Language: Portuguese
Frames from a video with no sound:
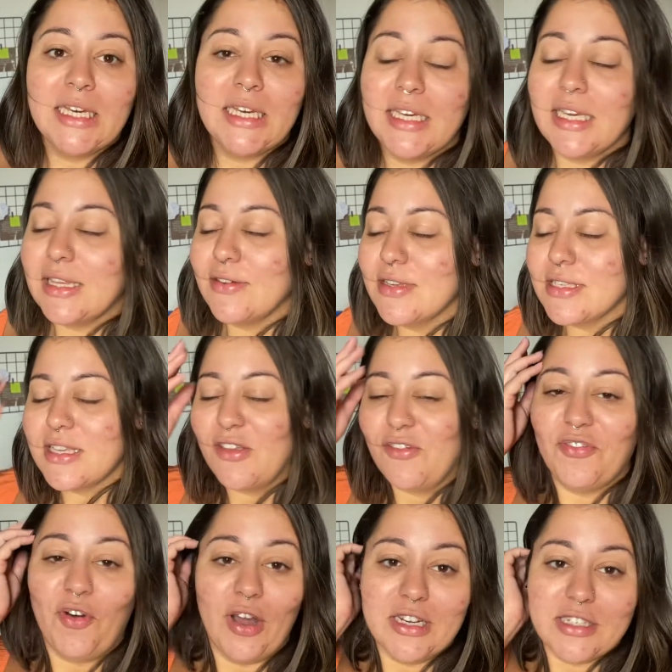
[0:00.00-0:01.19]
Então, assim,
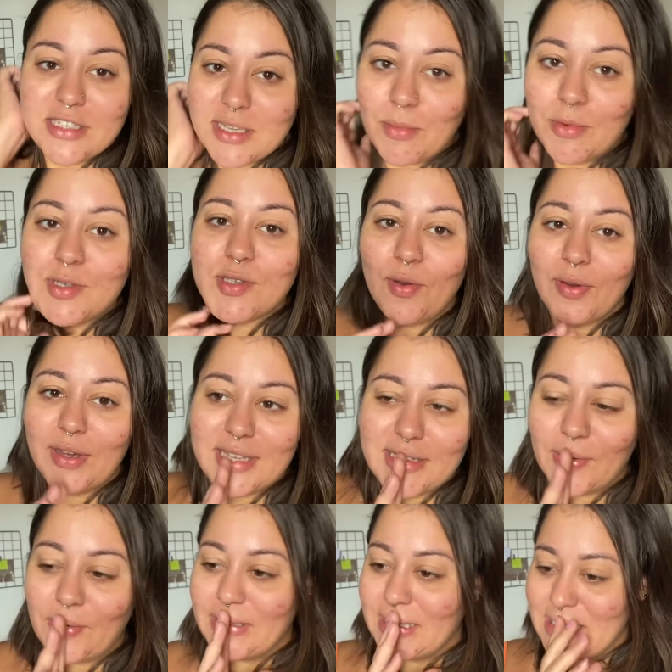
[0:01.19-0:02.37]
fortes emoções
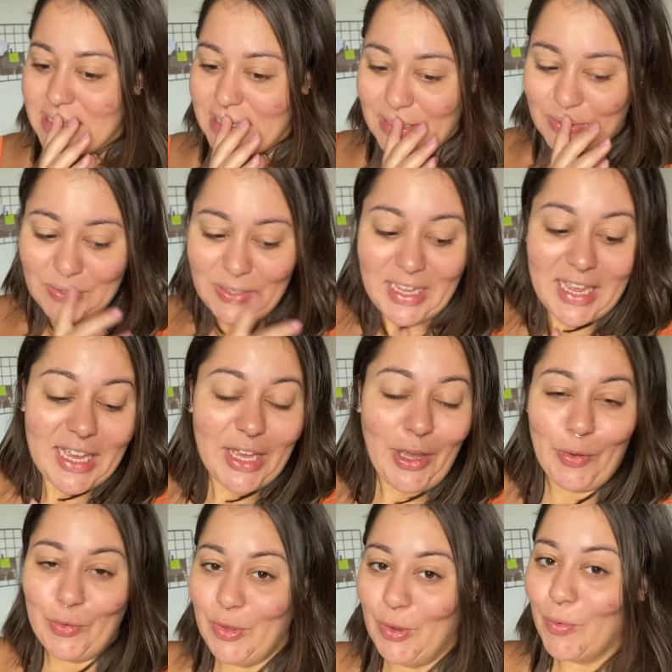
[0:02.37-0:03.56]
acontecendo.
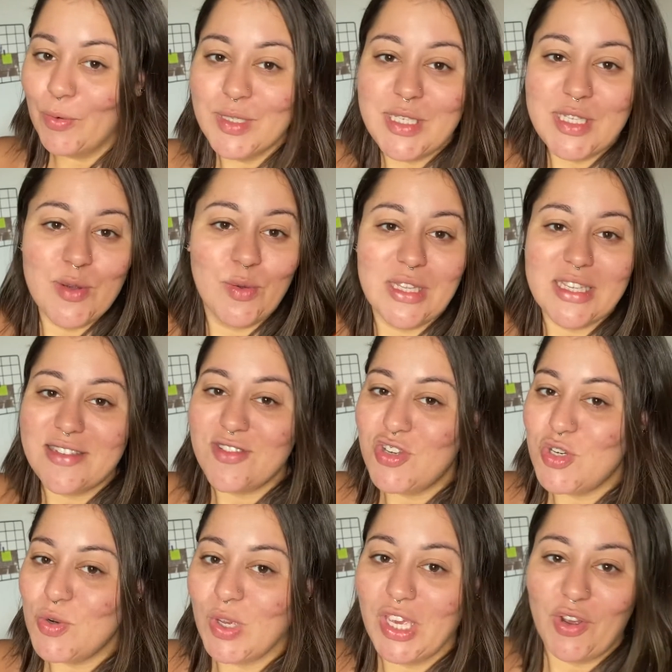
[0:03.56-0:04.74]
Eu não consigo
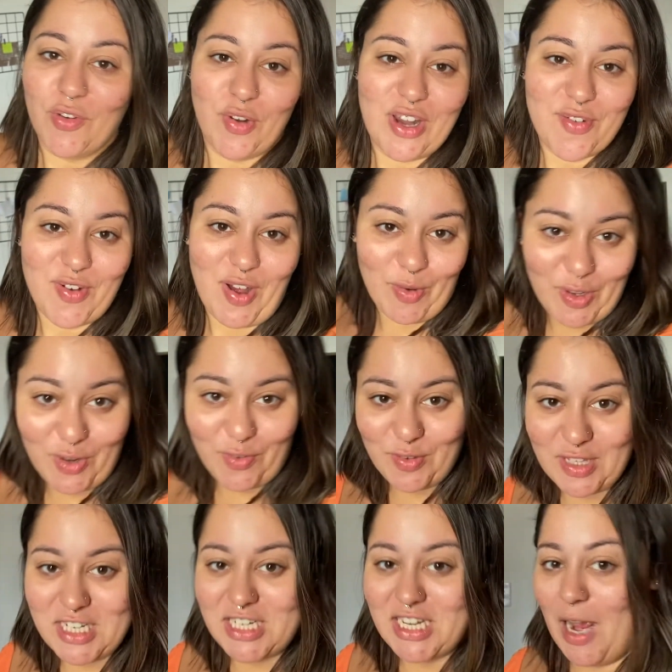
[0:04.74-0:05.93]
decidir o que, que eu vou levar, o que, que eu vou
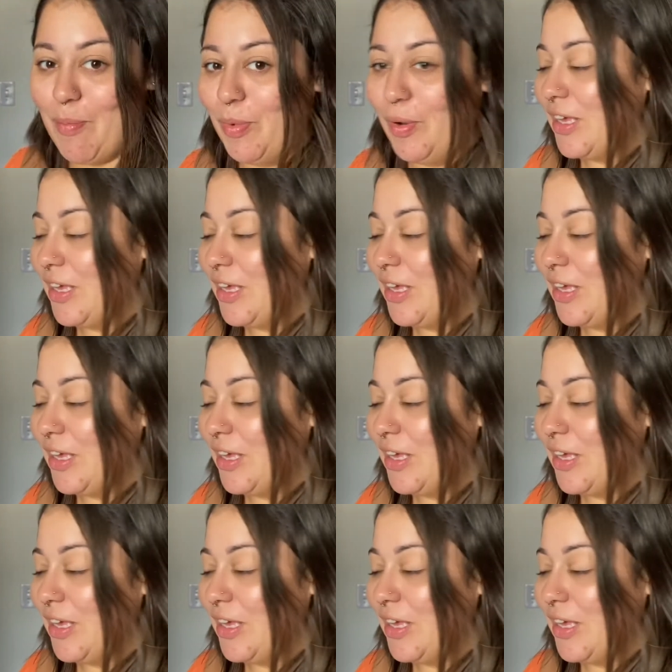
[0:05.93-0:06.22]
deixar, porque